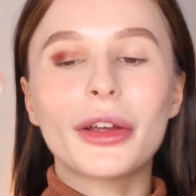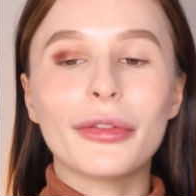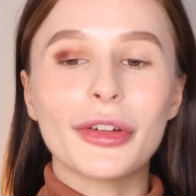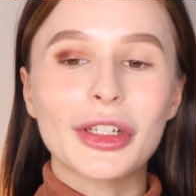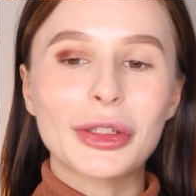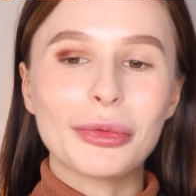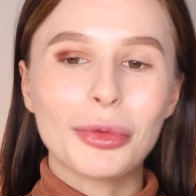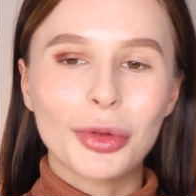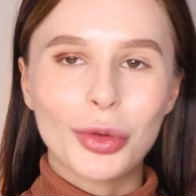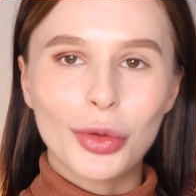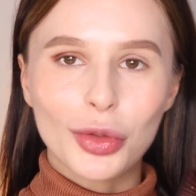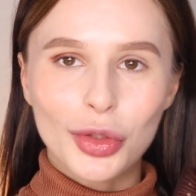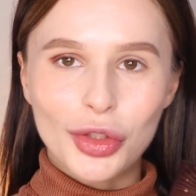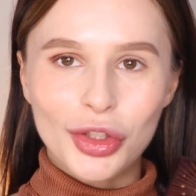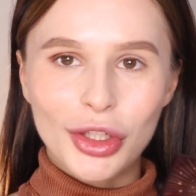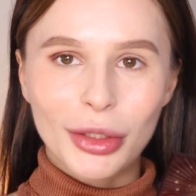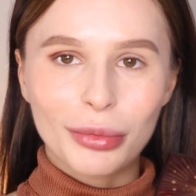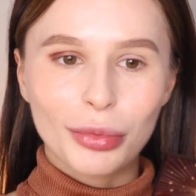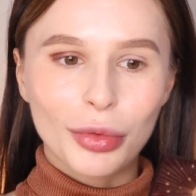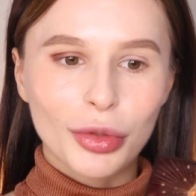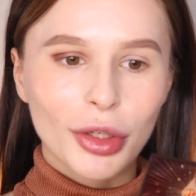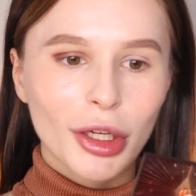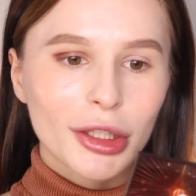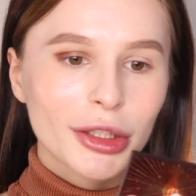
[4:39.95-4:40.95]
Возьму ту же
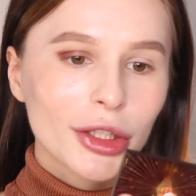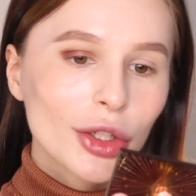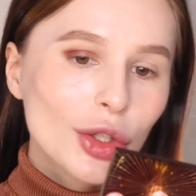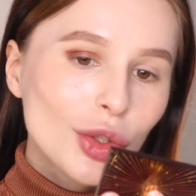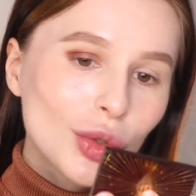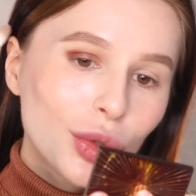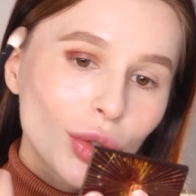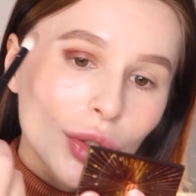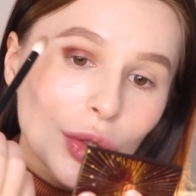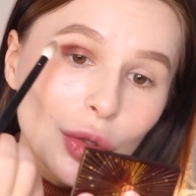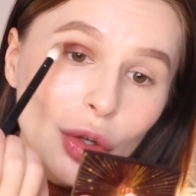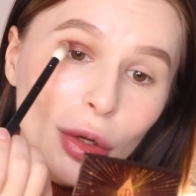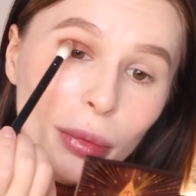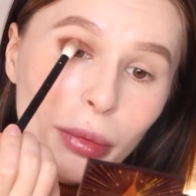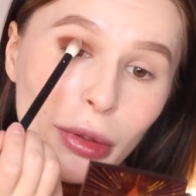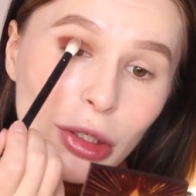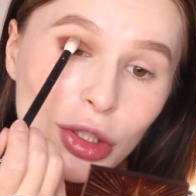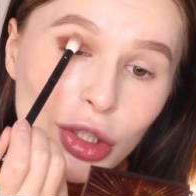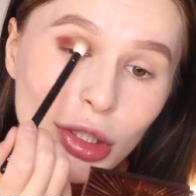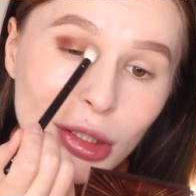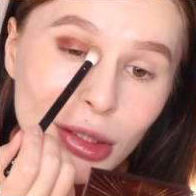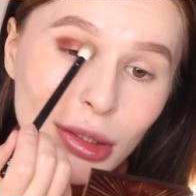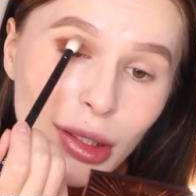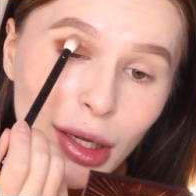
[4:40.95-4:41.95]
самую кисточку номер
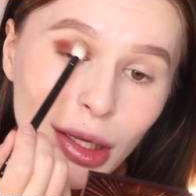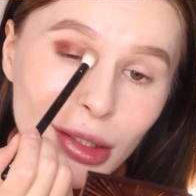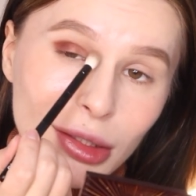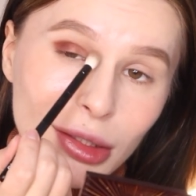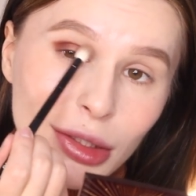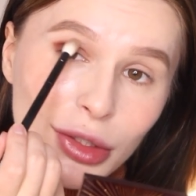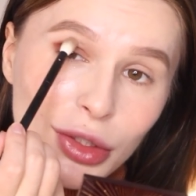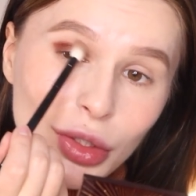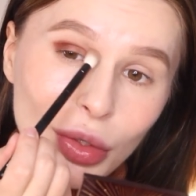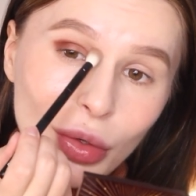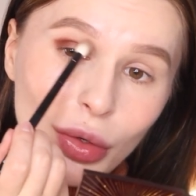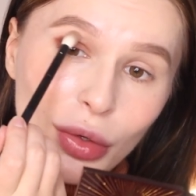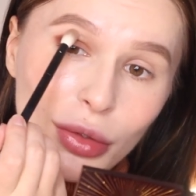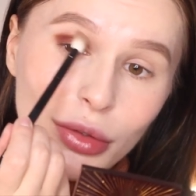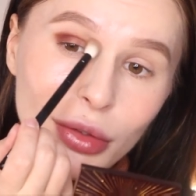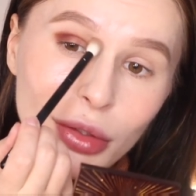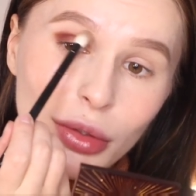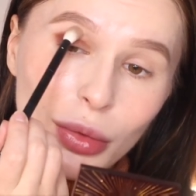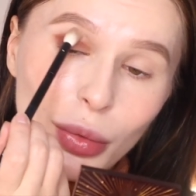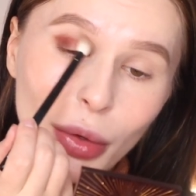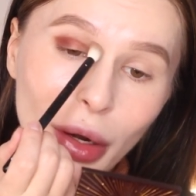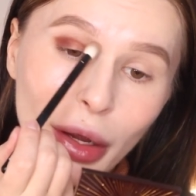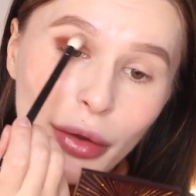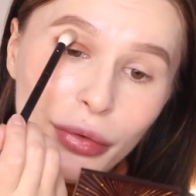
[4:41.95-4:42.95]
16 от
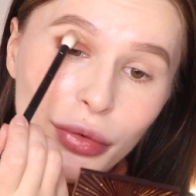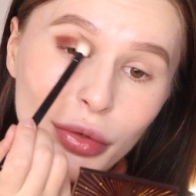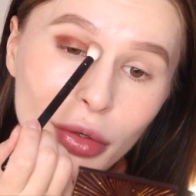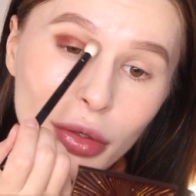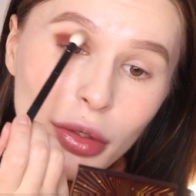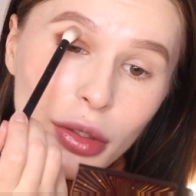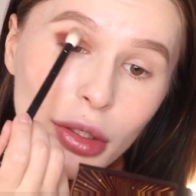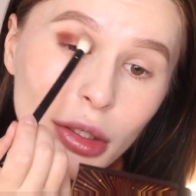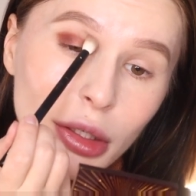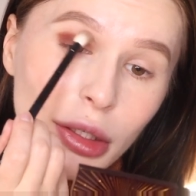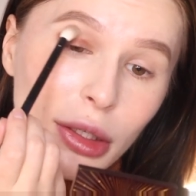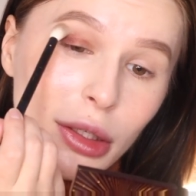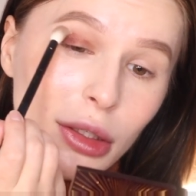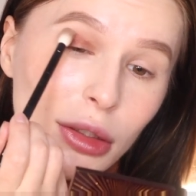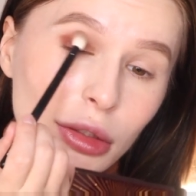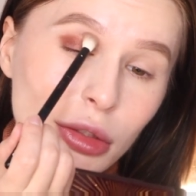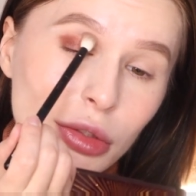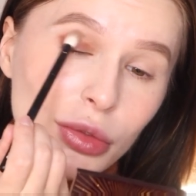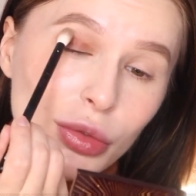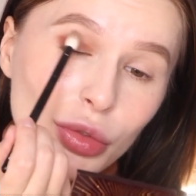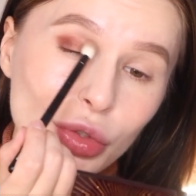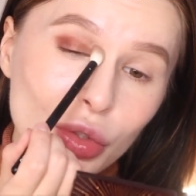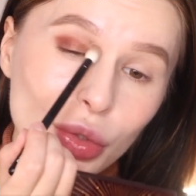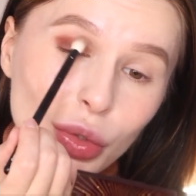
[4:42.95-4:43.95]
Raffer и
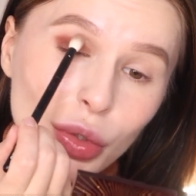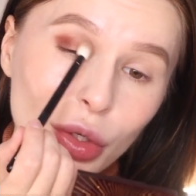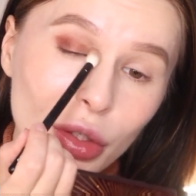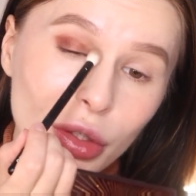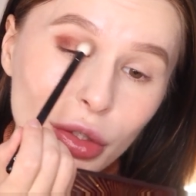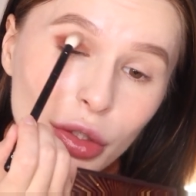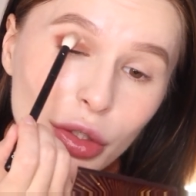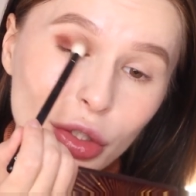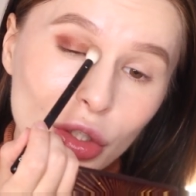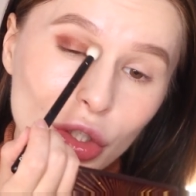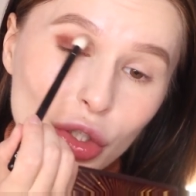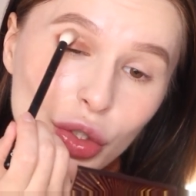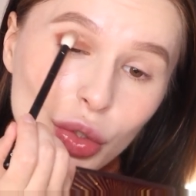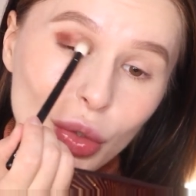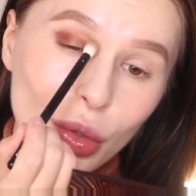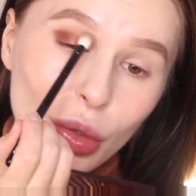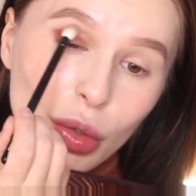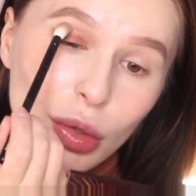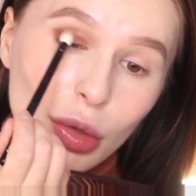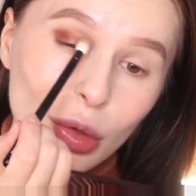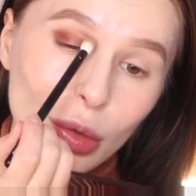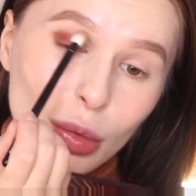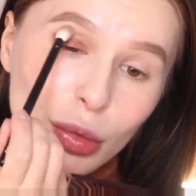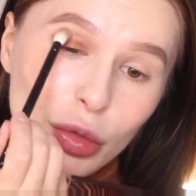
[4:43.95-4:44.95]
растушу это еще
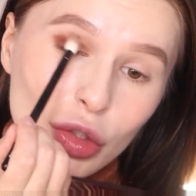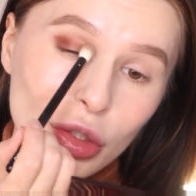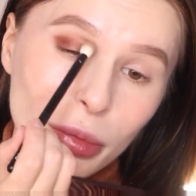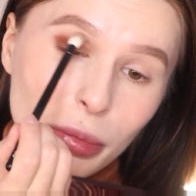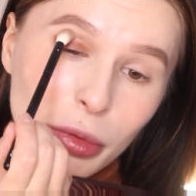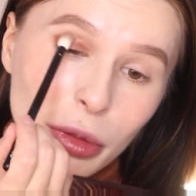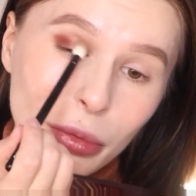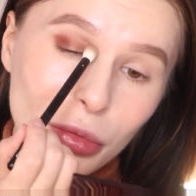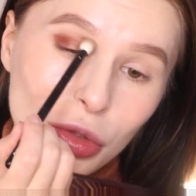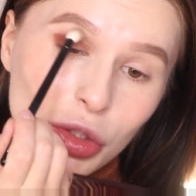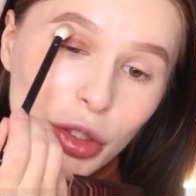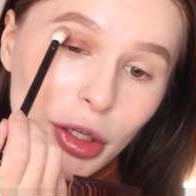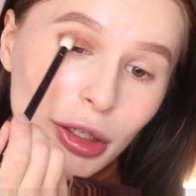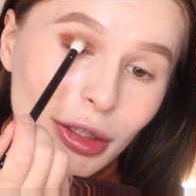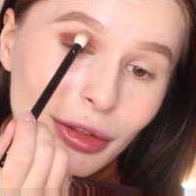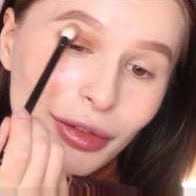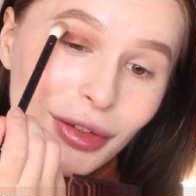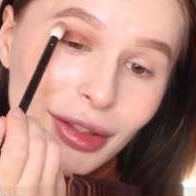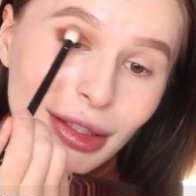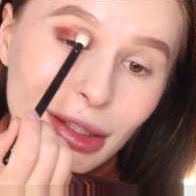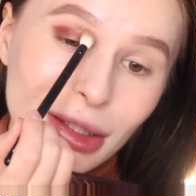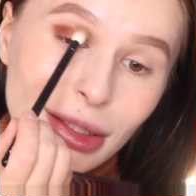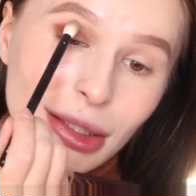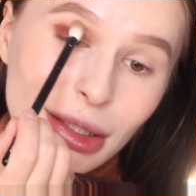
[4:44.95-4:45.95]
лучше, потому что я
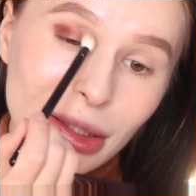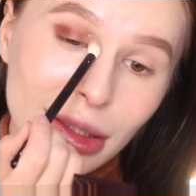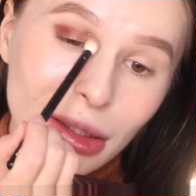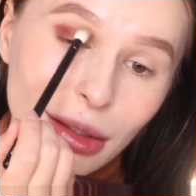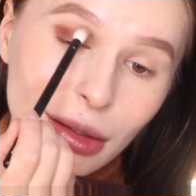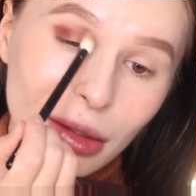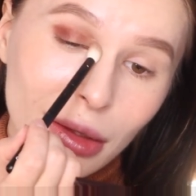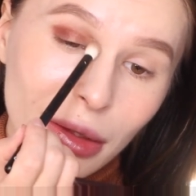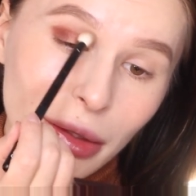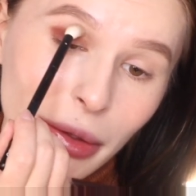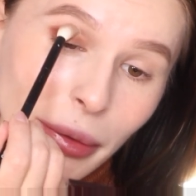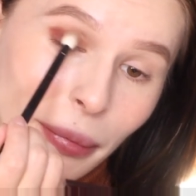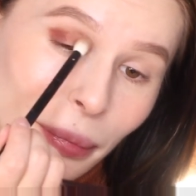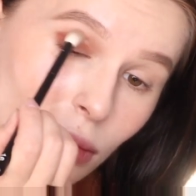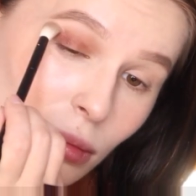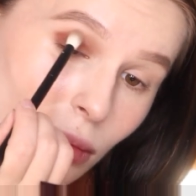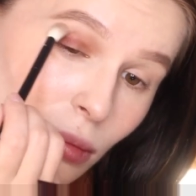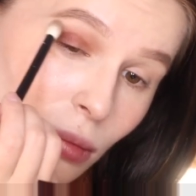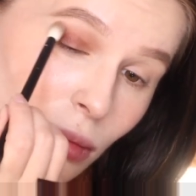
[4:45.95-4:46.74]
этого не сделала.